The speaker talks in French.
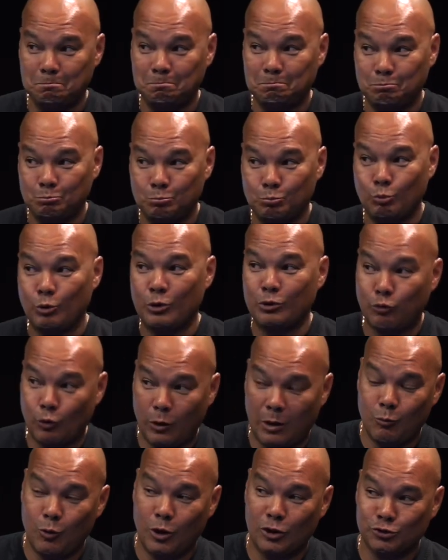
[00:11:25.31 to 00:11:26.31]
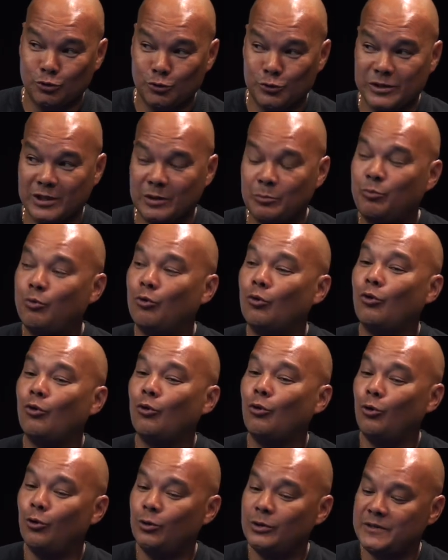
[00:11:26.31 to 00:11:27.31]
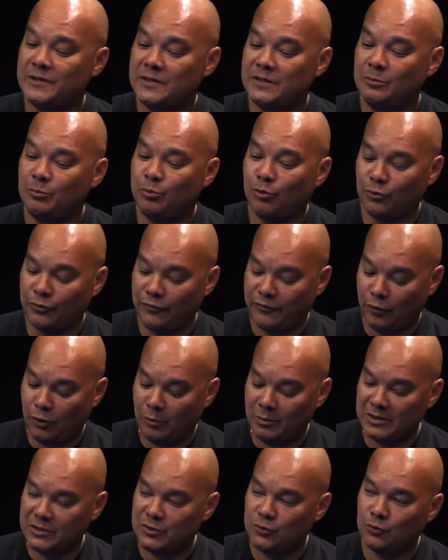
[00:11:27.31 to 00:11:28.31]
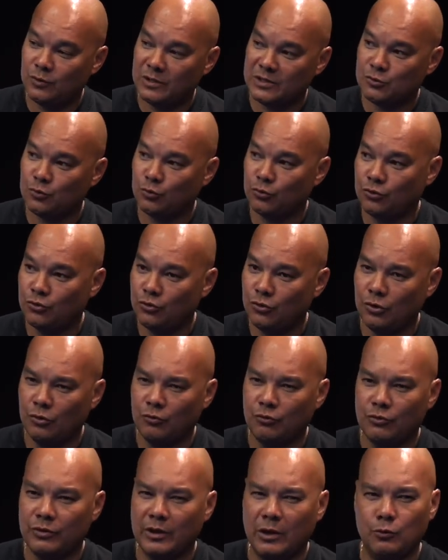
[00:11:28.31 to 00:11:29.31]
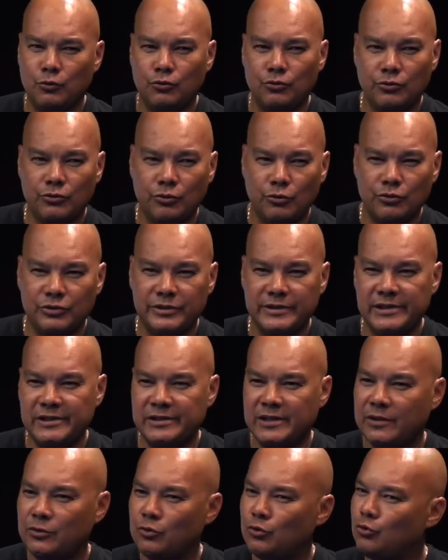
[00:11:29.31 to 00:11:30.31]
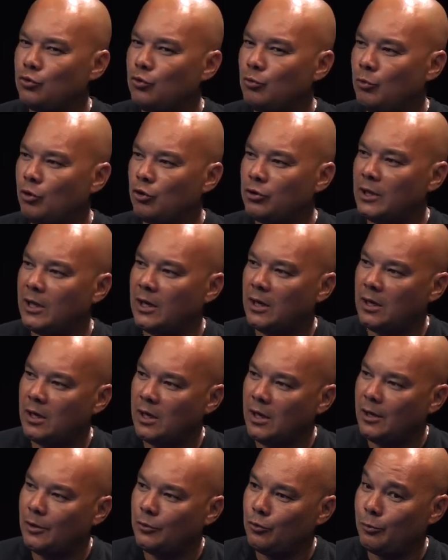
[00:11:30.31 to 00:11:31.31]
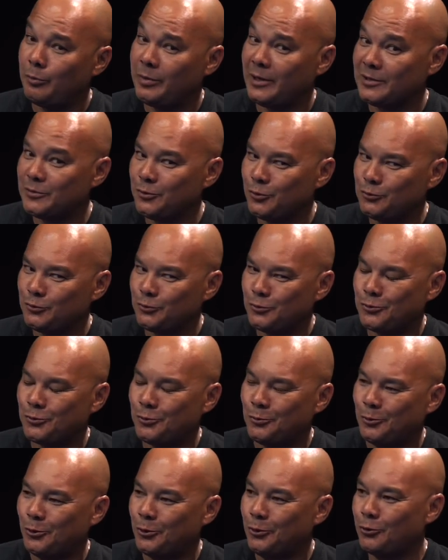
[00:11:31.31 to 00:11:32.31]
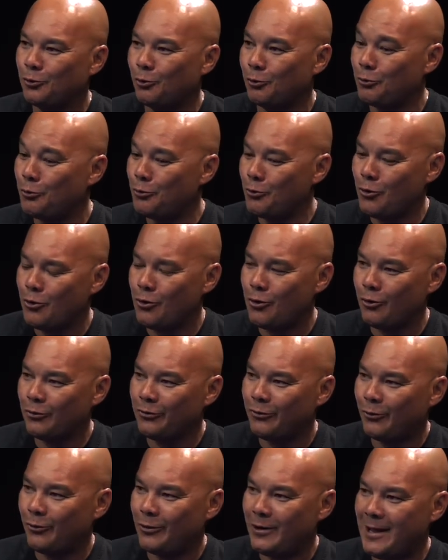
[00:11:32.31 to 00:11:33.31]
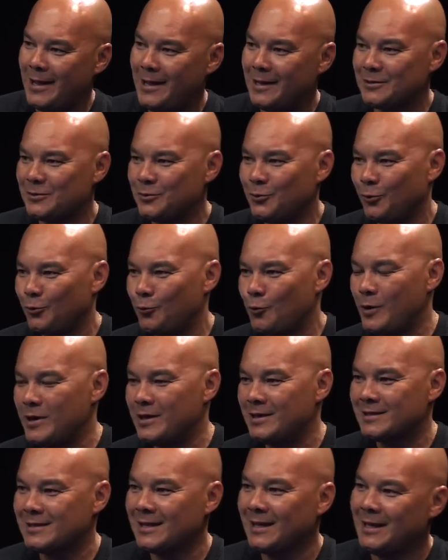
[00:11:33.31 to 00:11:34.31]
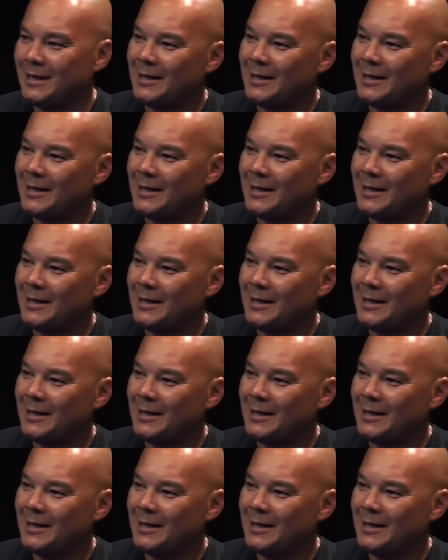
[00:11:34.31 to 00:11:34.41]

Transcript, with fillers: Dans, moins de trois mois, je serai pour, ici pour une formation instructeur. On a une dizaine de demandes là de personnes justement dans le nord, dans l'est, dans l'ouest. Un peu partout.